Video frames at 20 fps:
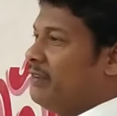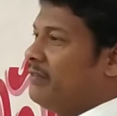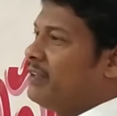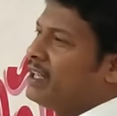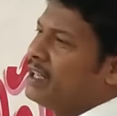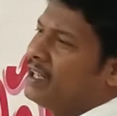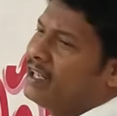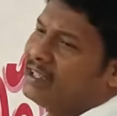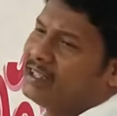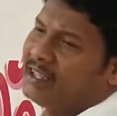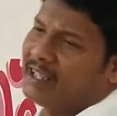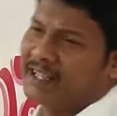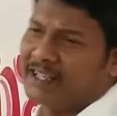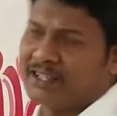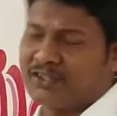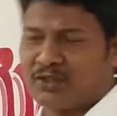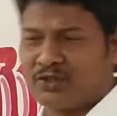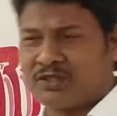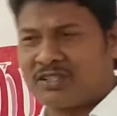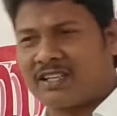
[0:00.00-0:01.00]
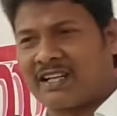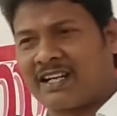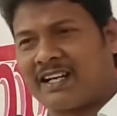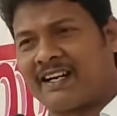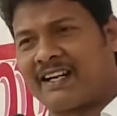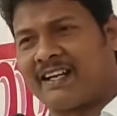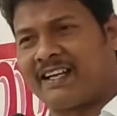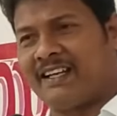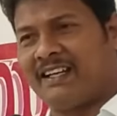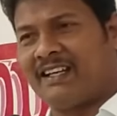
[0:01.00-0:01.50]
ఇవన్నీ దేనికి
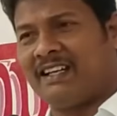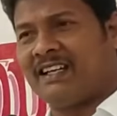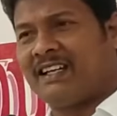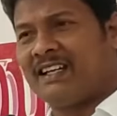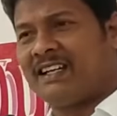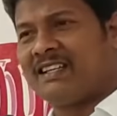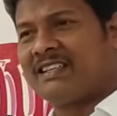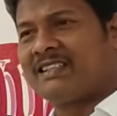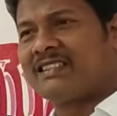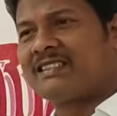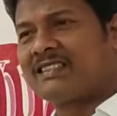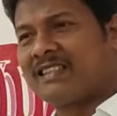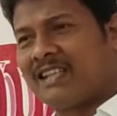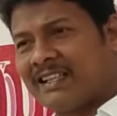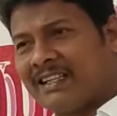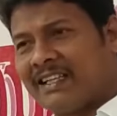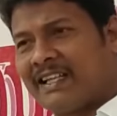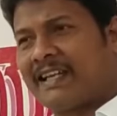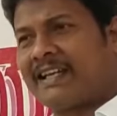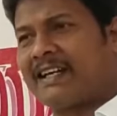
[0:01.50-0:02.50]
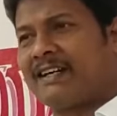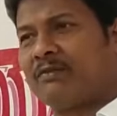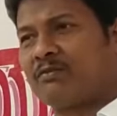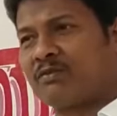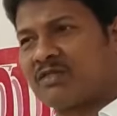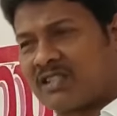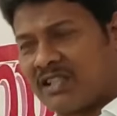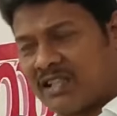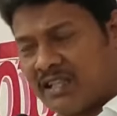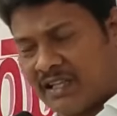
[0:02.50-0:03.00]
సూచనలండి సందేహం
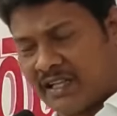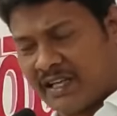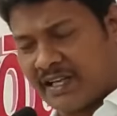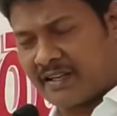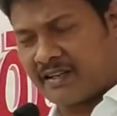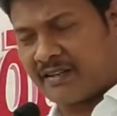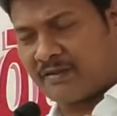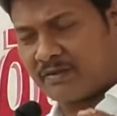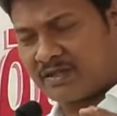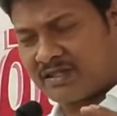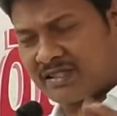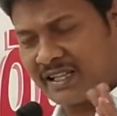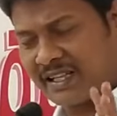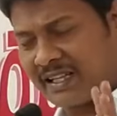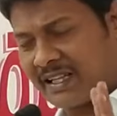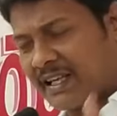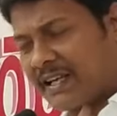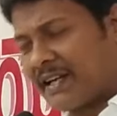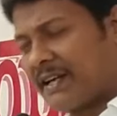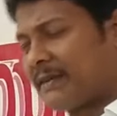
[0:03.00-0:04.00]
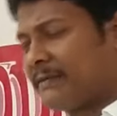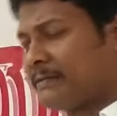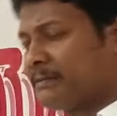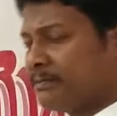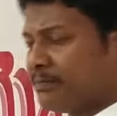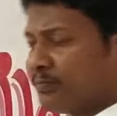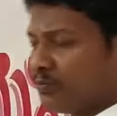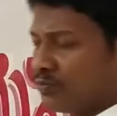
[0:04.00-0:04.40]
సందేహం సందేహం